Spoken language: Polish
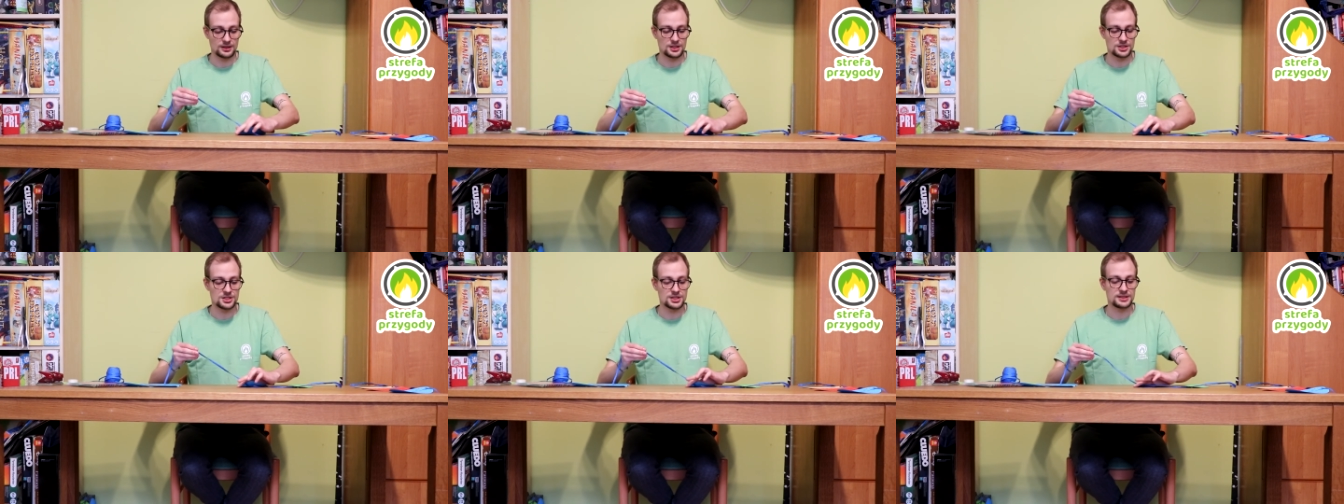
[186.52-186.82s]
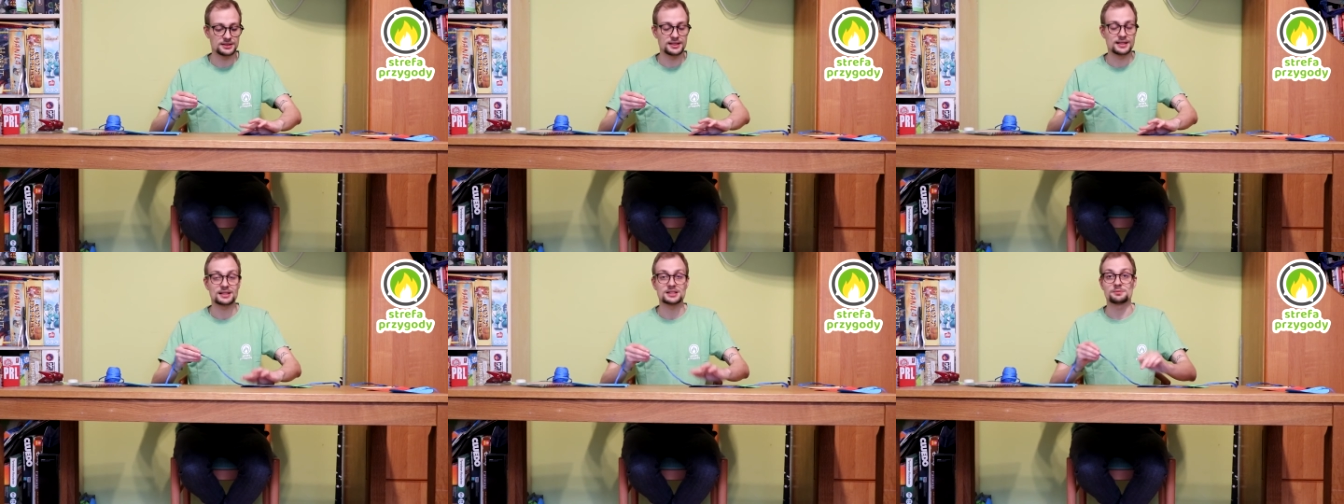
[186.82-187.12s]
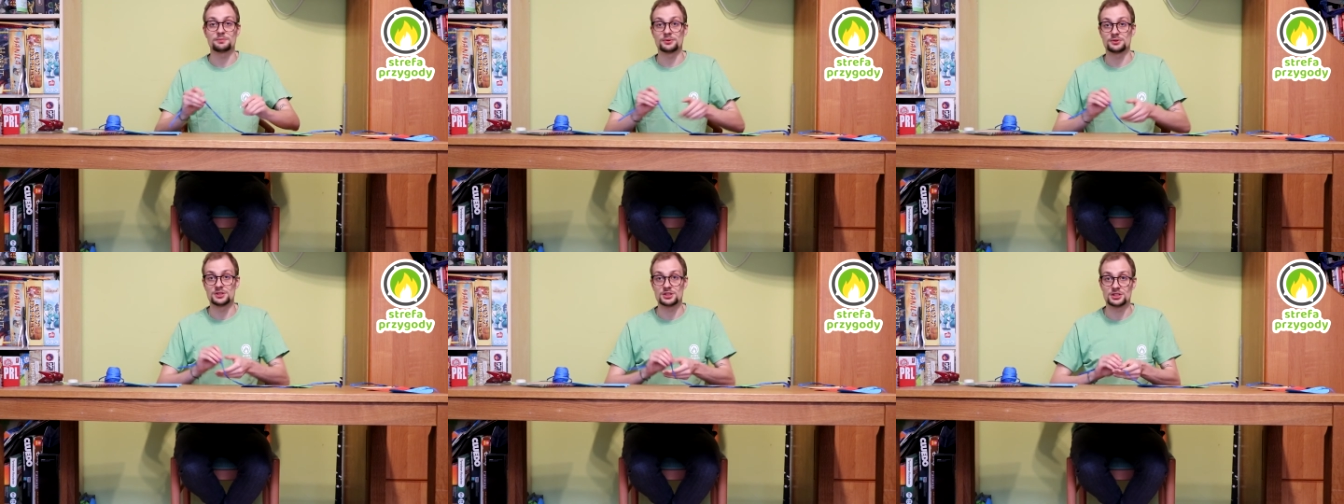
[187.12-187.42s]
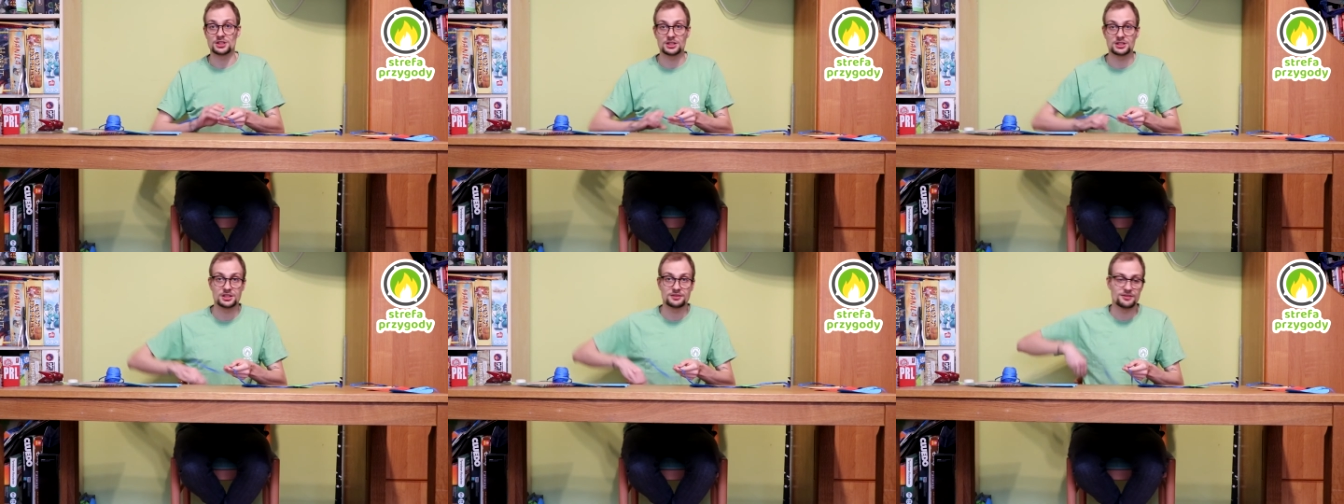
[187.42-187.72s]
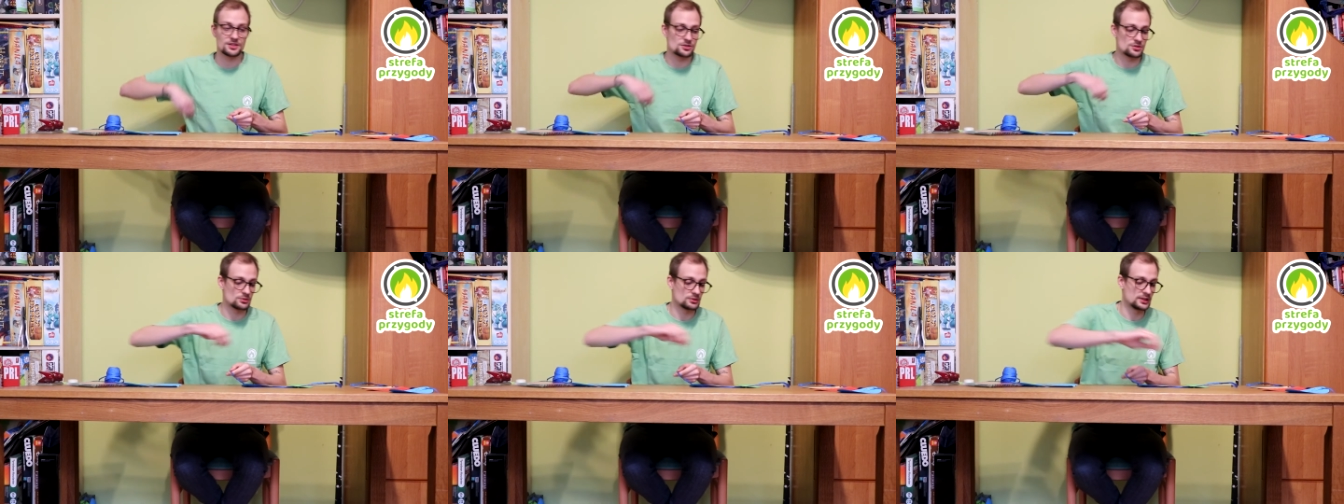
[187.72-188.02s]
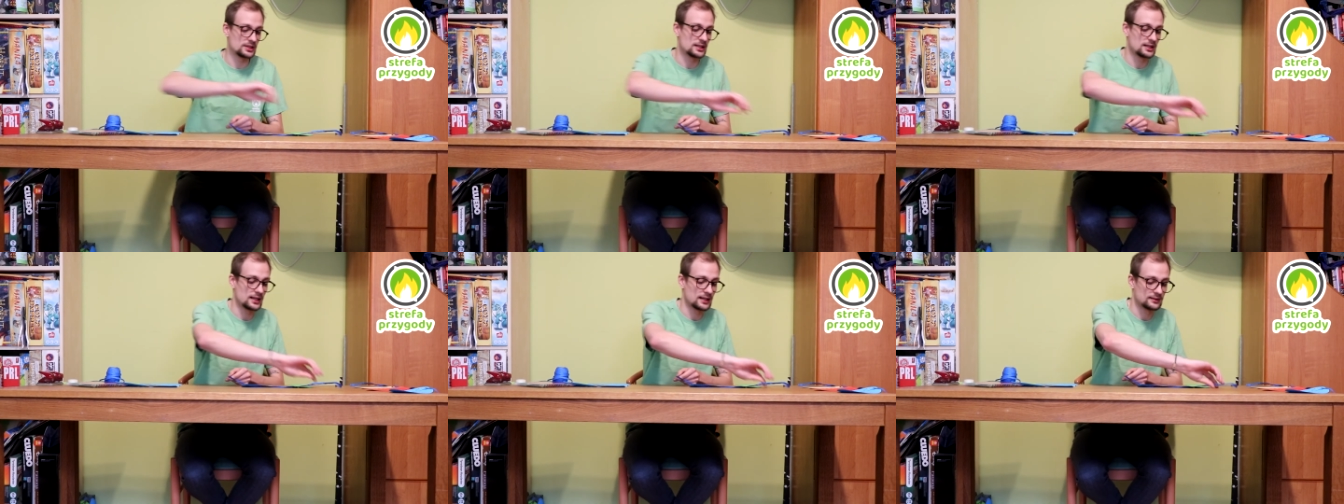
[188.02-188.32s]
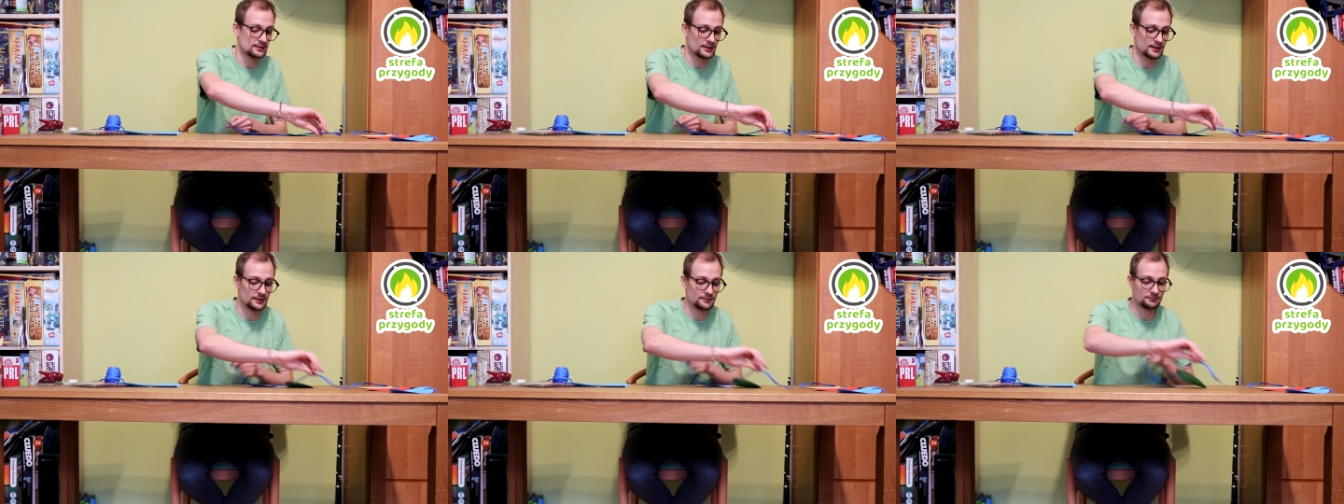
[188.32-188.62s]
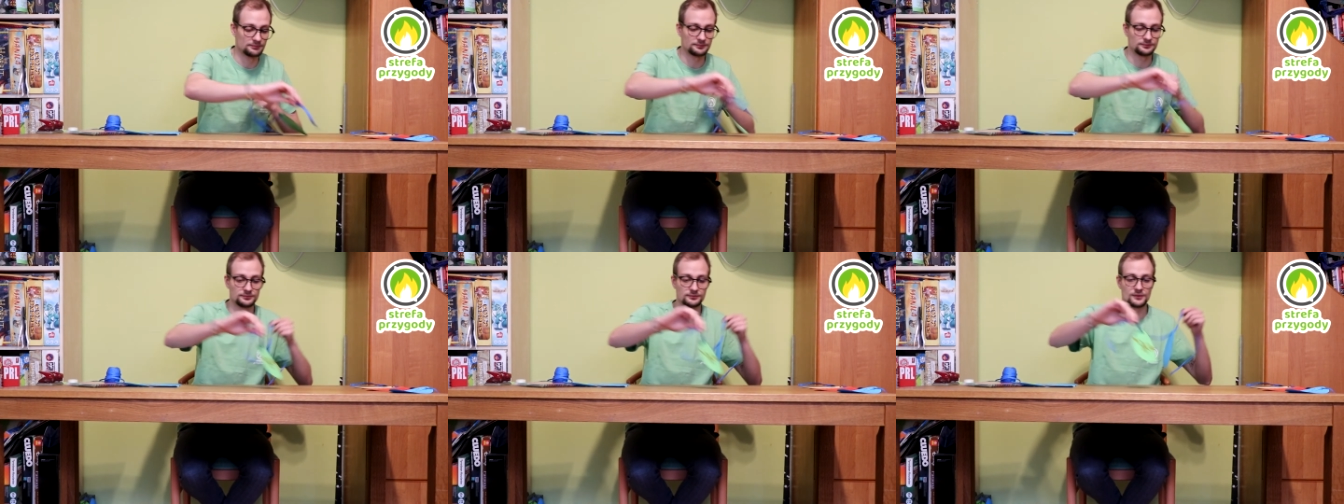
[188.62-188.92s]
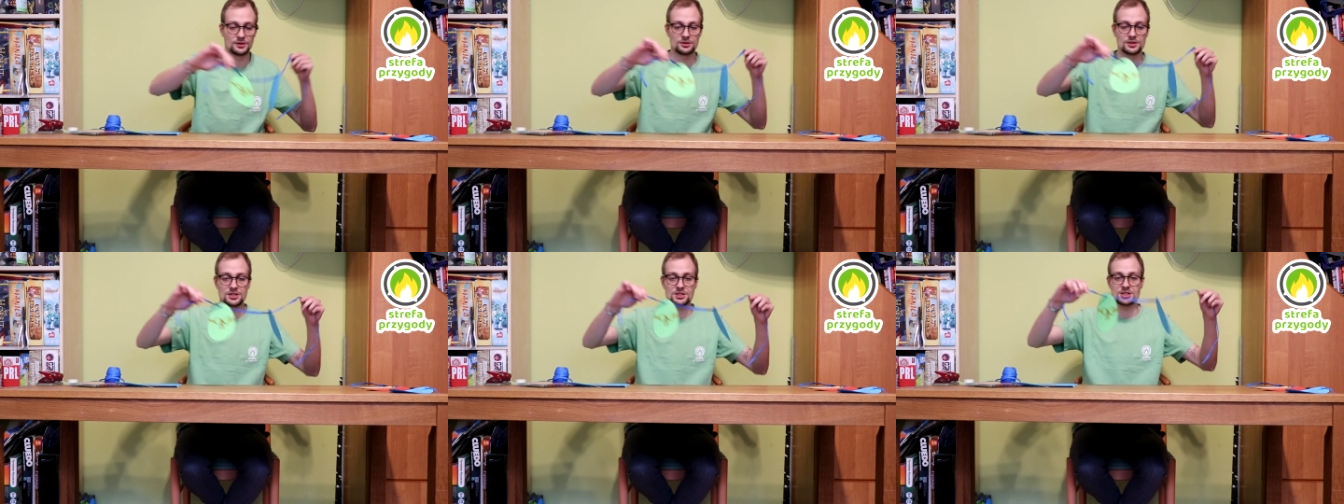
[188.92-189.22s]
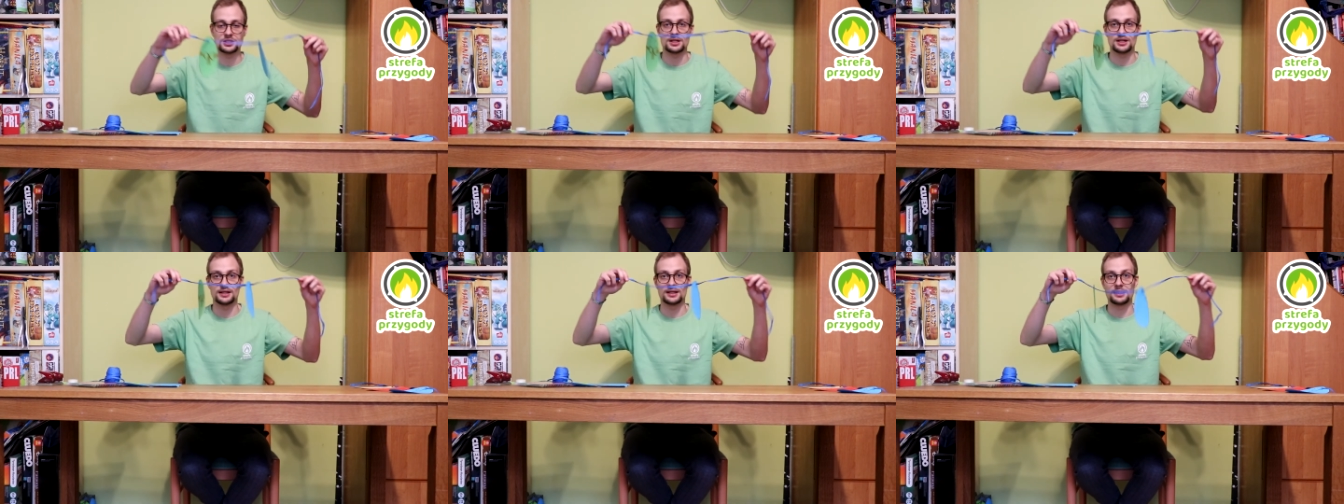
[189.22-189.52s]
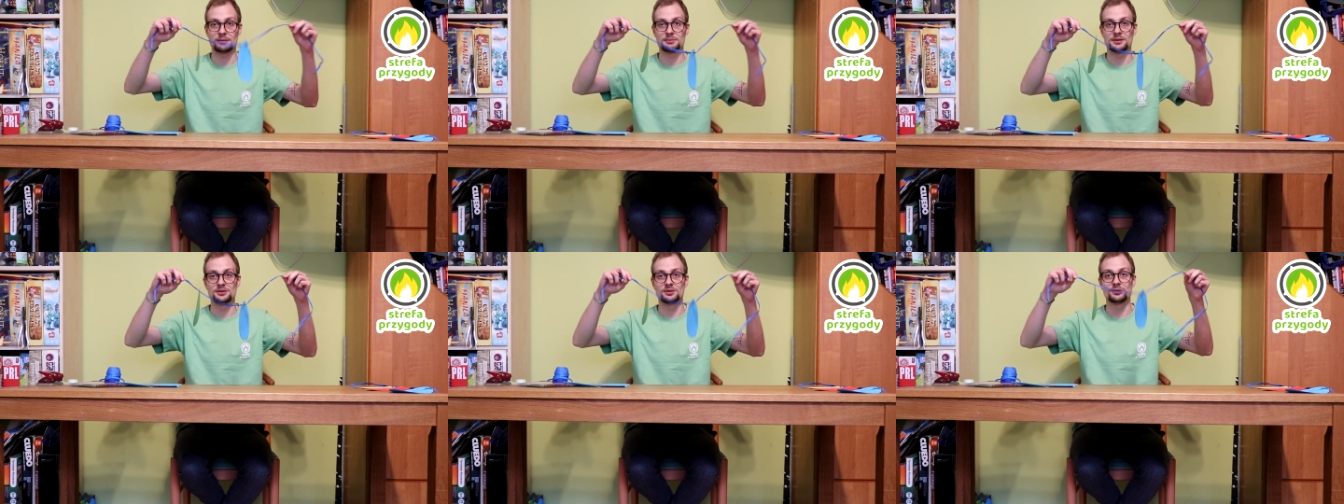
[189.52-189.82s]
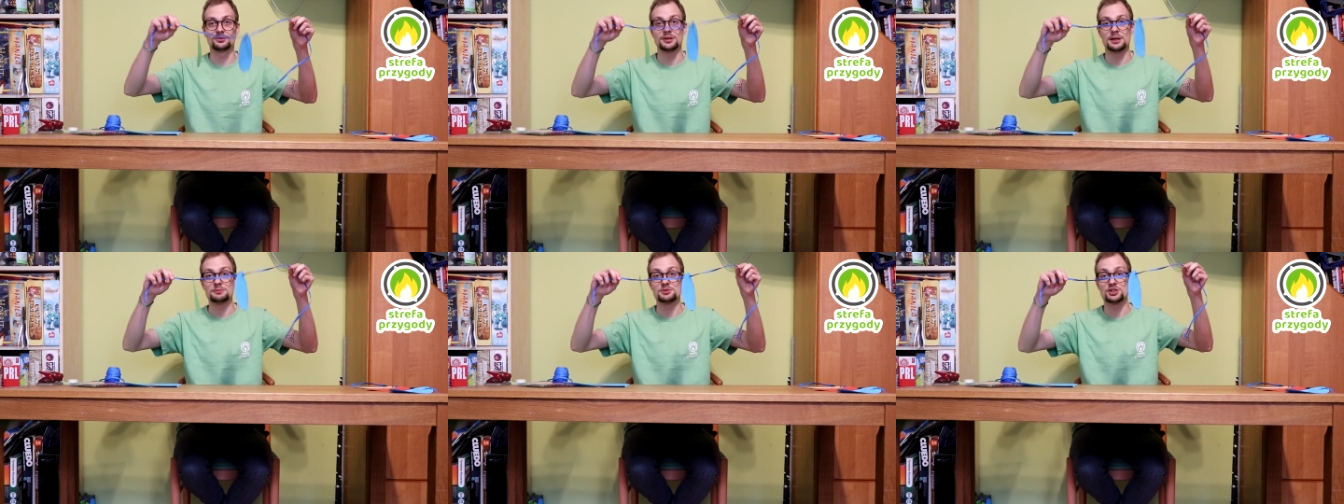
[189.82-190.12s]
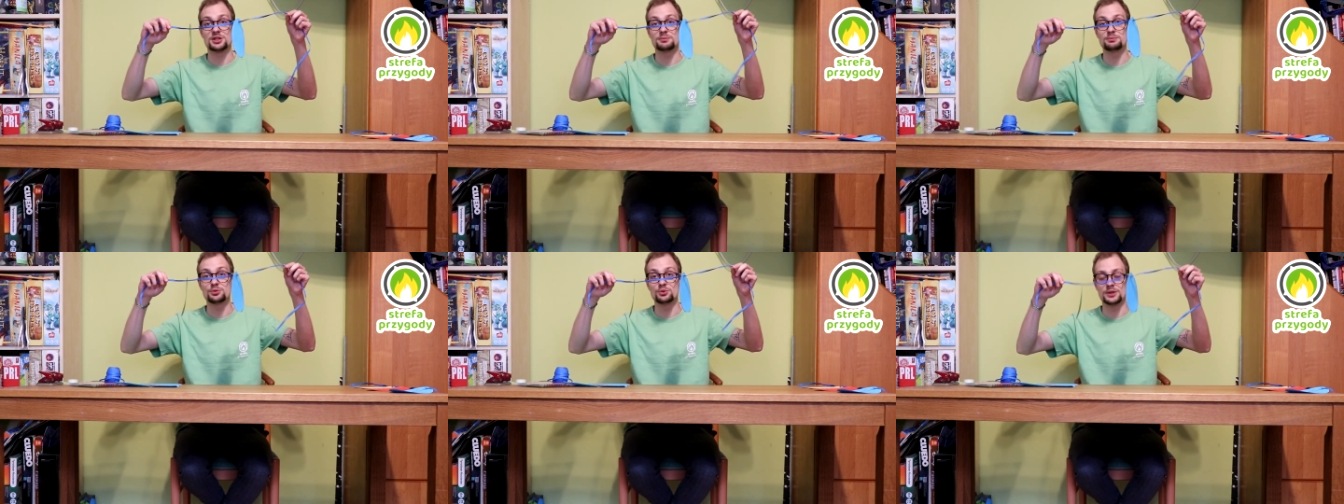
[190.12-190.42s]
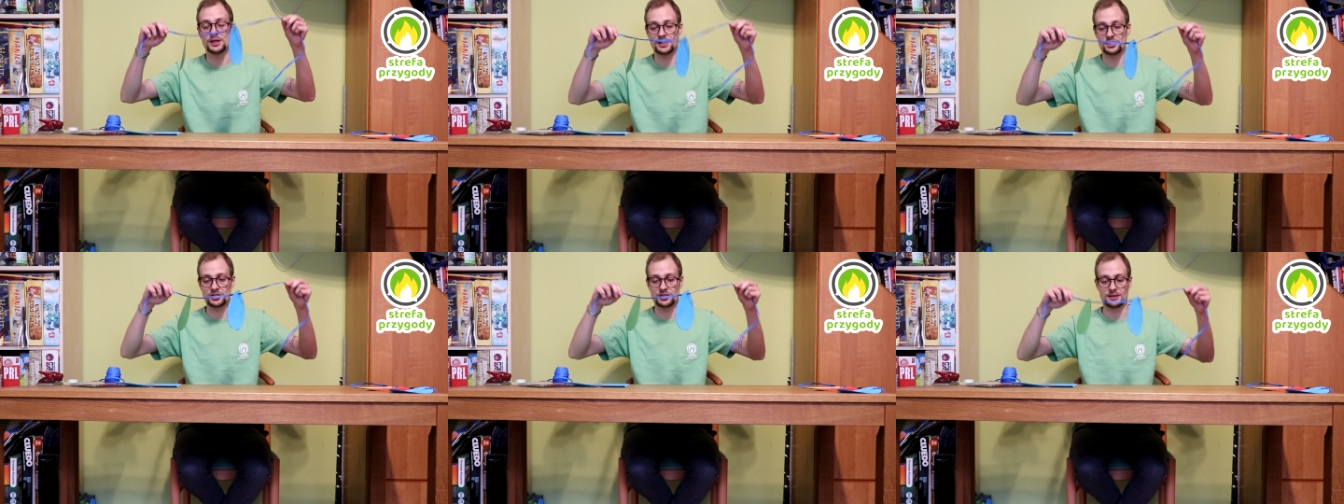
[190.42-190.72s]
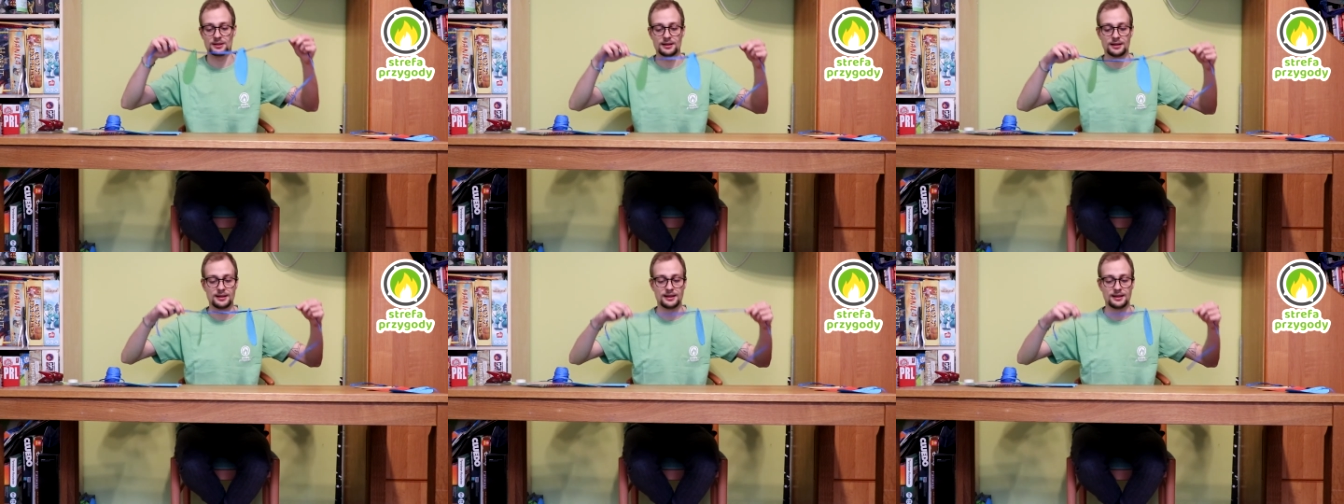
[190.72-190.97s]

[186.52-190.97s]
Jeżeli teraz podniesiecie waszą girlandę, to nasze jajka będą nam się bujać.